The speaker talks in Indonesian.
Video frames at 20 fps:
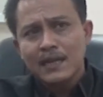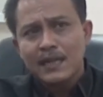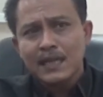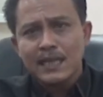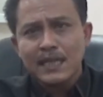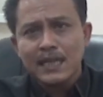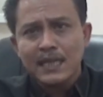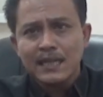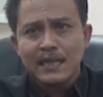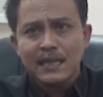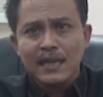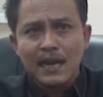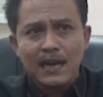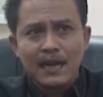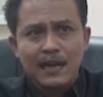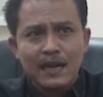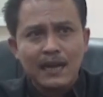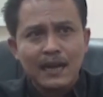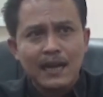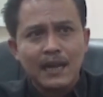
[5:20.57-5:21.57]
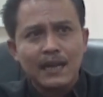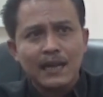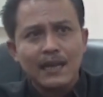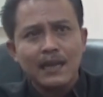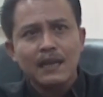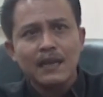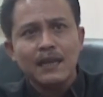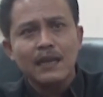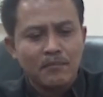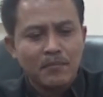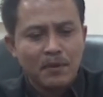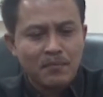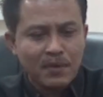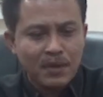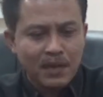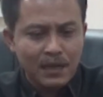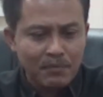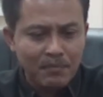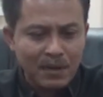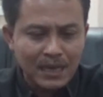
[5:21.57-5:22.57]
kita tidak akan lagi memberi